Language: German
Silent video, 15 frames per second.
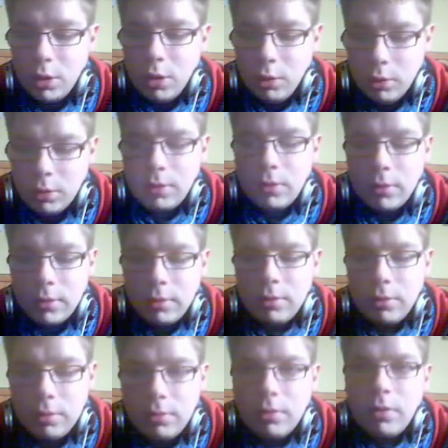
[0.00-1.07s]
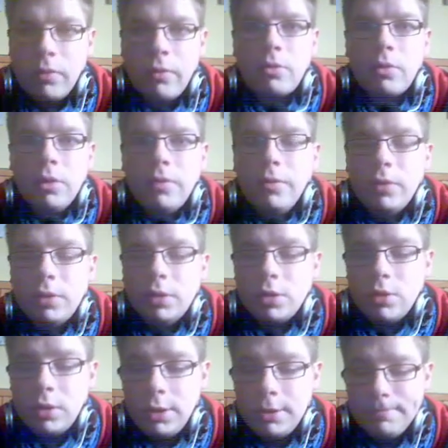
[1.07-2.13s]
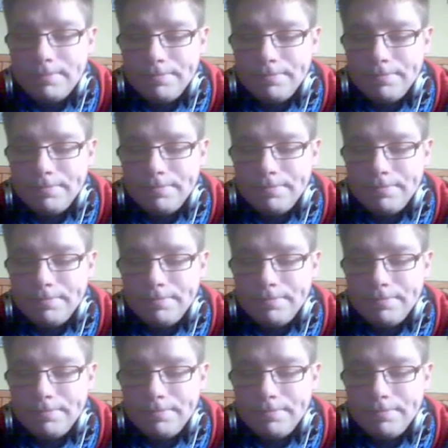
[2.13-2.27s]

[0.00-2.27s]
und es funktioniert wirklich toll.